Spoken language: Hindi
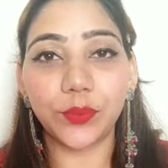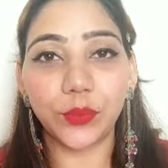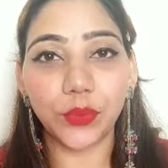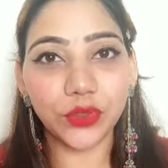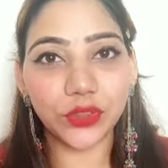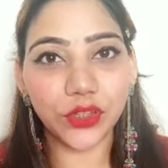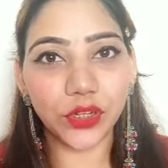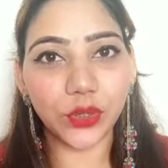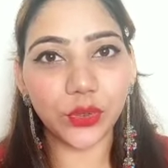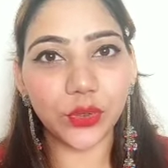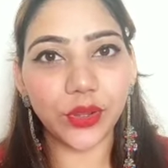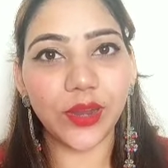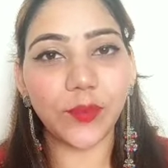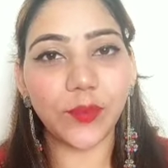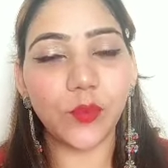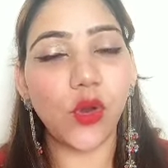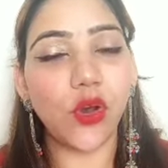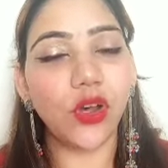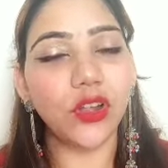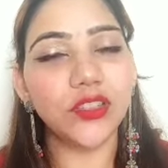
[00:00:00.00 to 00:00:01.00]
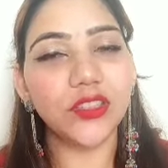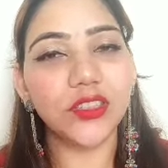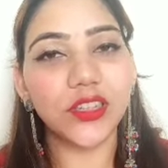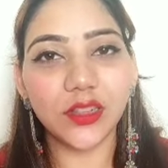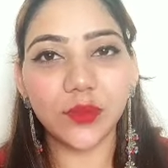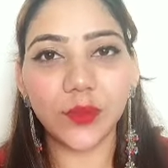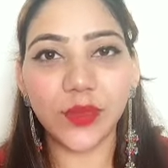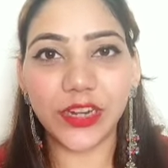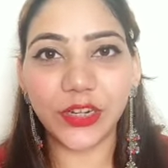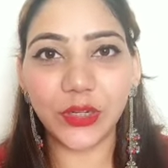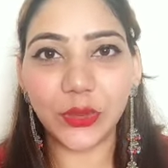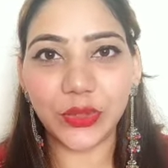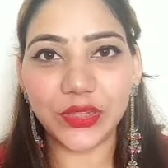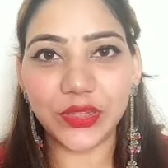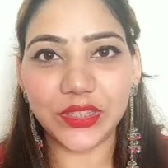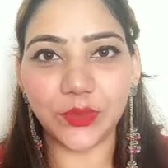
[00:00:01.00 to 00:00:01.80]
सपोर्ट करोगे बहुत जल्द मेरे टू